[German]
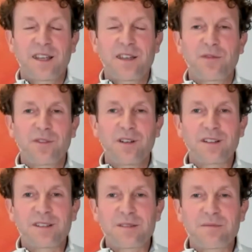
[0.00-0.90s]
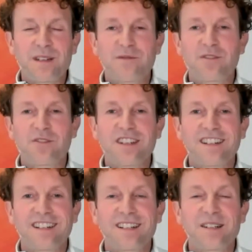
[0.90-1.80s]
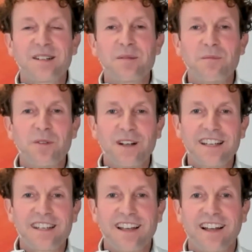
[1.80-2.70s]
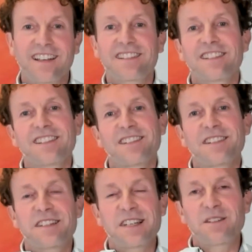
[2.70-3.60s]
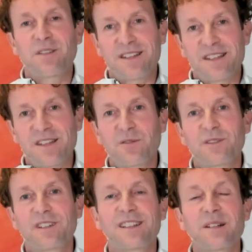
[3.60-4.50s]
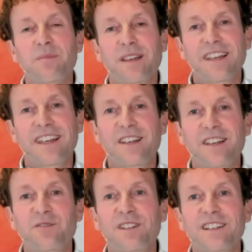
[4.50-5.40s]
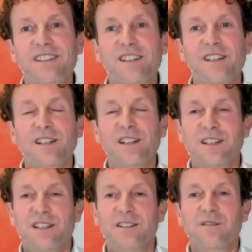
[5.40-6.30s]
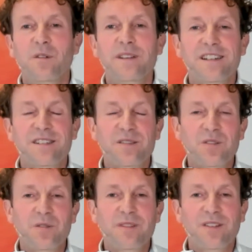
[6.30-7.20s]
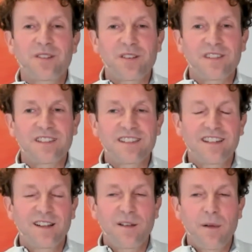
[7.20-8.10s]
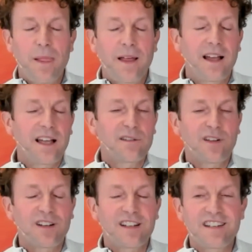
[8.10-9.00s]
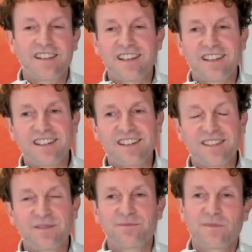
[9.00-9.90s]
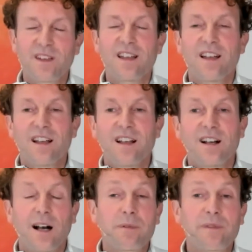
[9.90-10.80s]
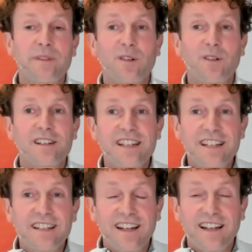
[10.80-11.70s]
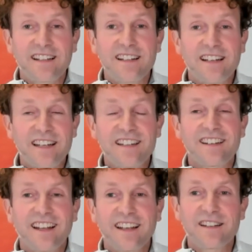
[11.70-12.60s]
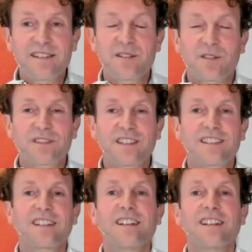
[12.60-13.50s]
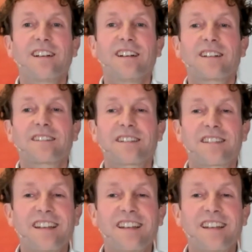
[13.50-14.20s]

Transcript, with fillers: gefüllt mit verschiedenen Möglichkeiten, Situationen, Begegnungen, wo wir das üben können, einfach nicht denken. Aber wir wollen nicht nicht denken, sondern das